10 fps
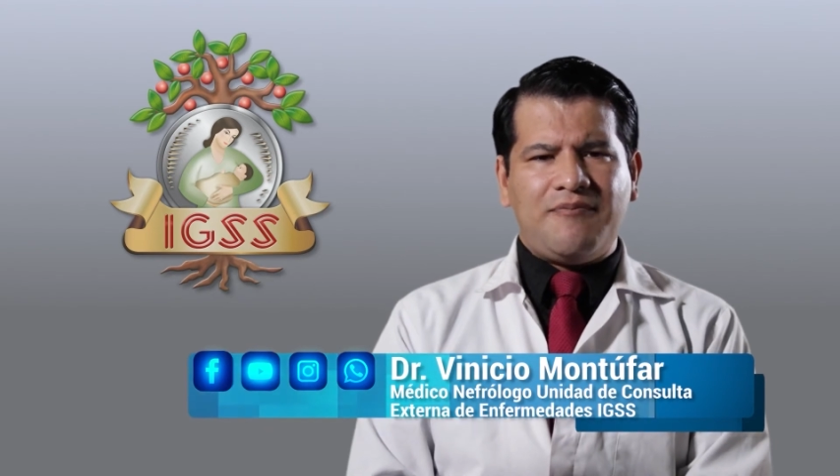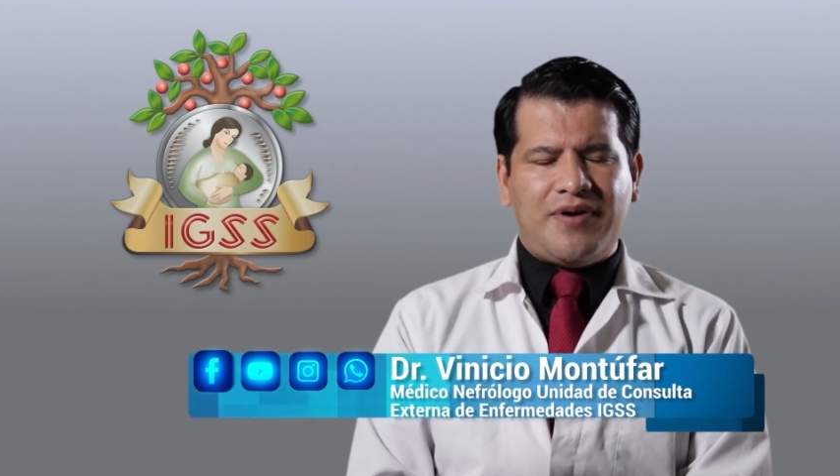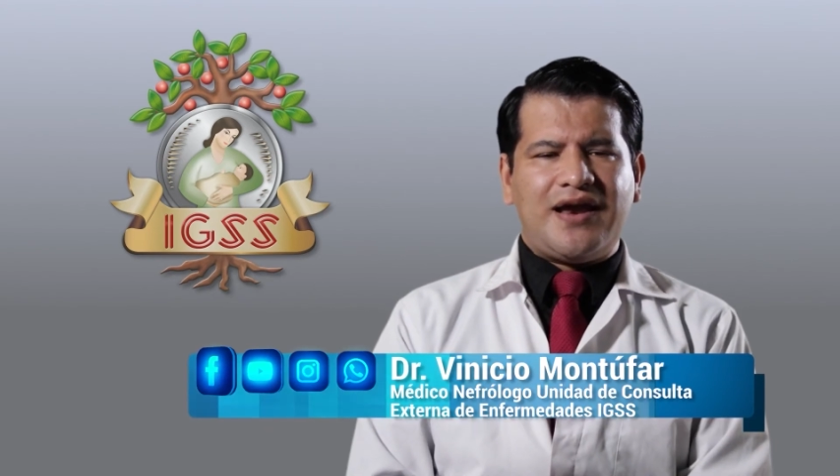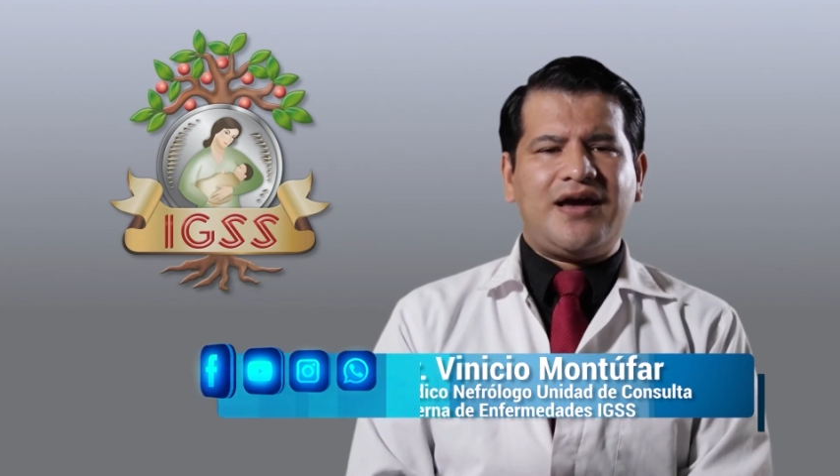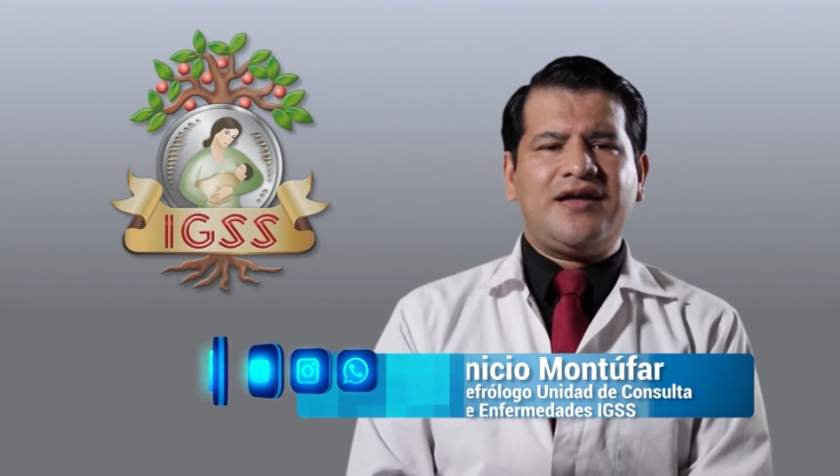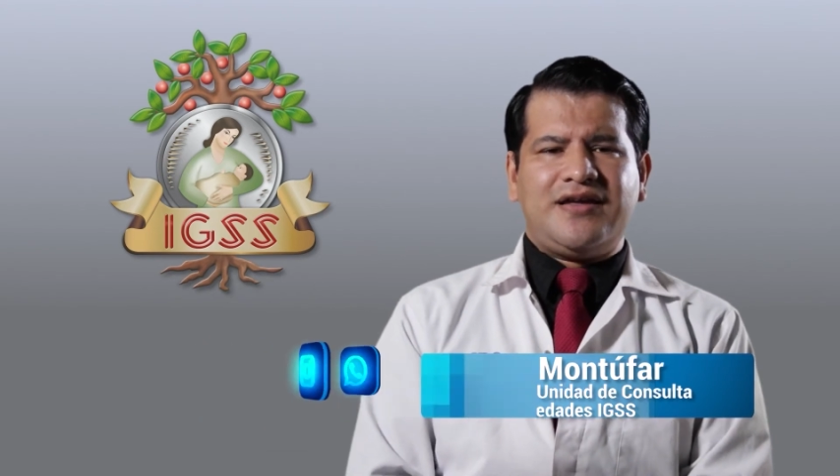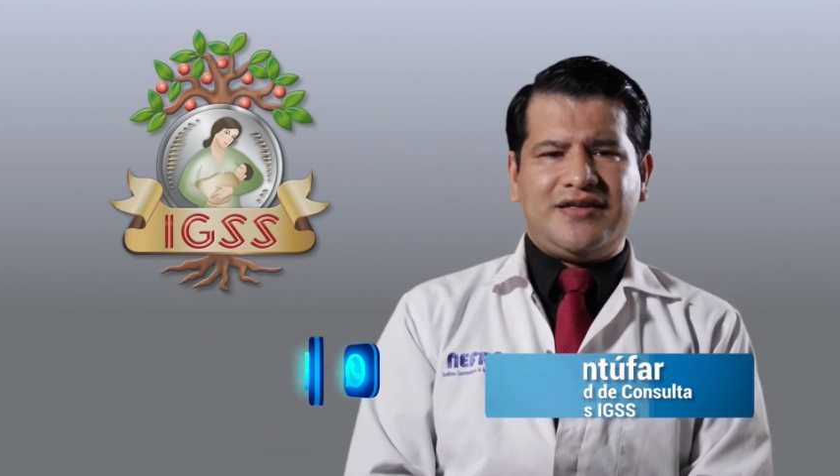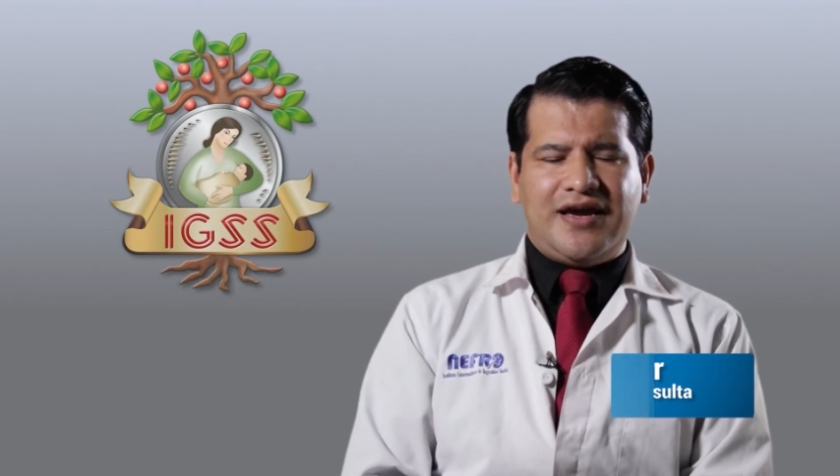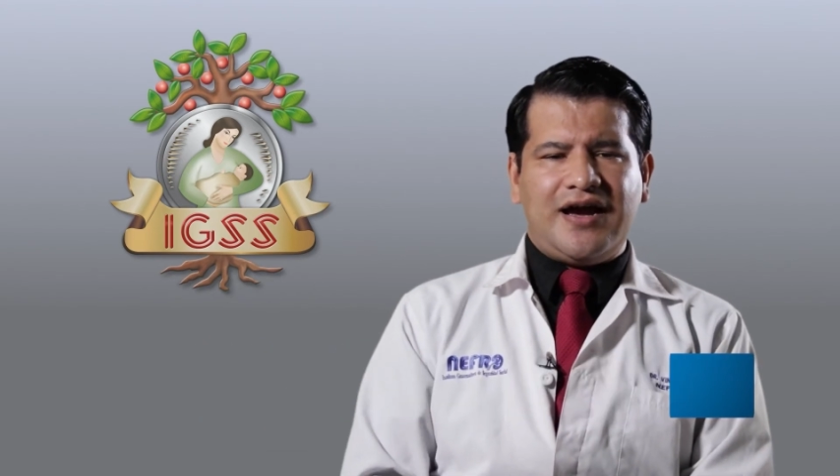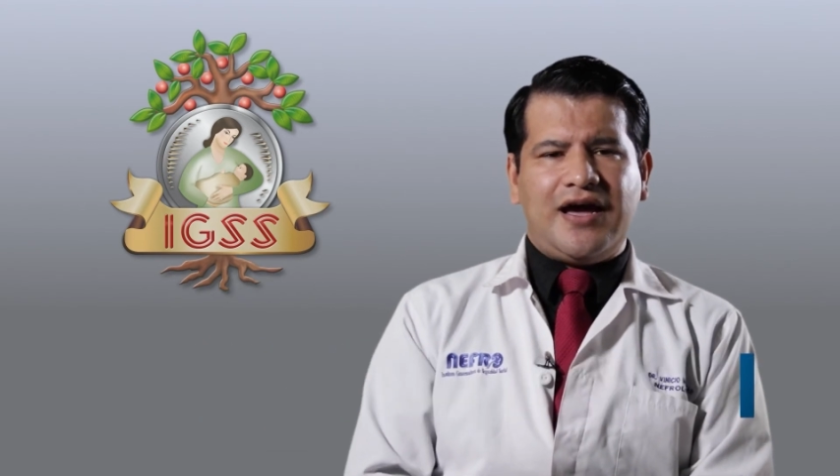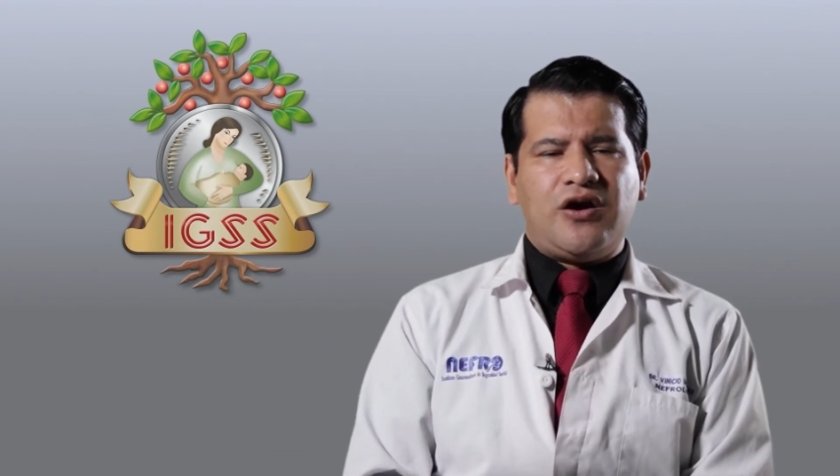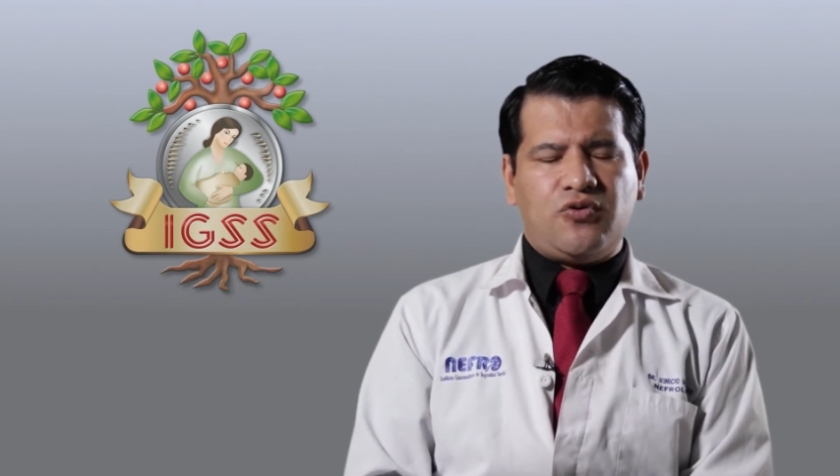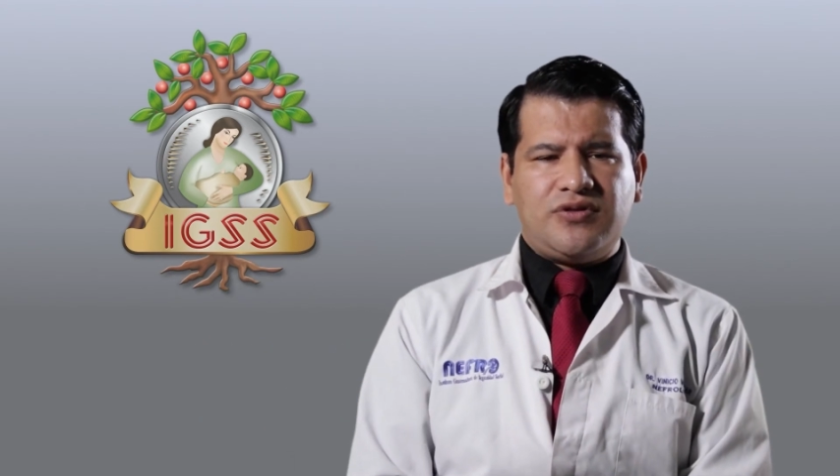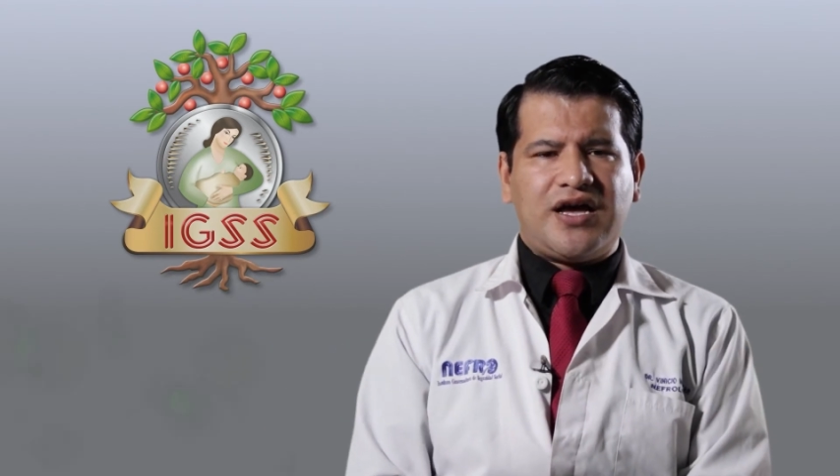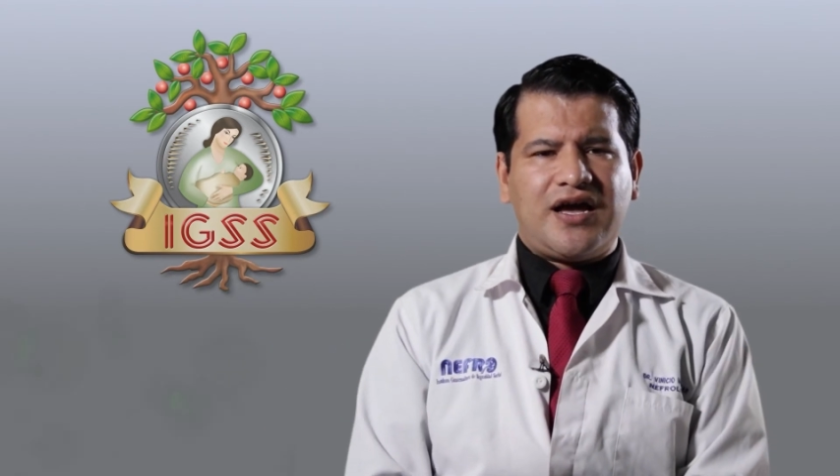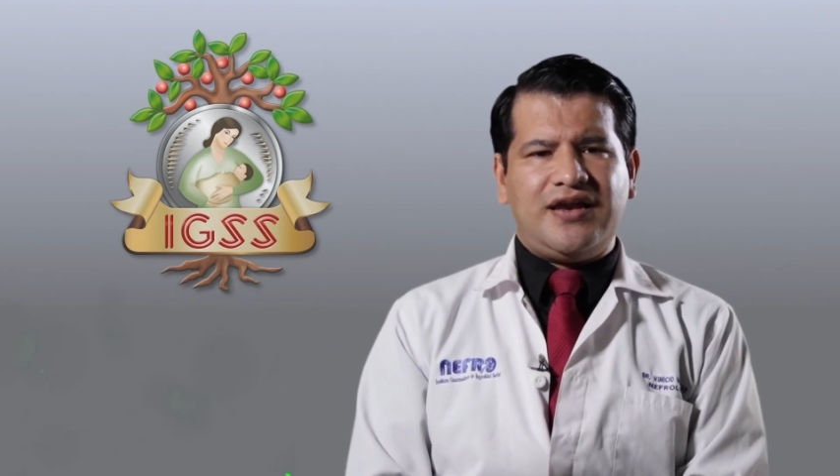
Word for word: para llegar a una